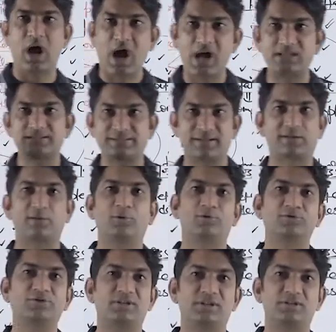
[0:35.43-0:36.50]
आज
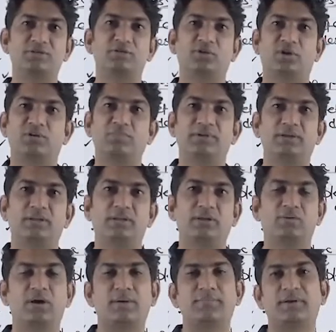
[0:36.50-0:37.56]
टेक्नोलॉजी के इस दौर में
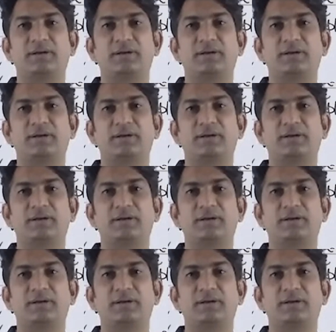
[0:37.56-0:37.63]
देखो आप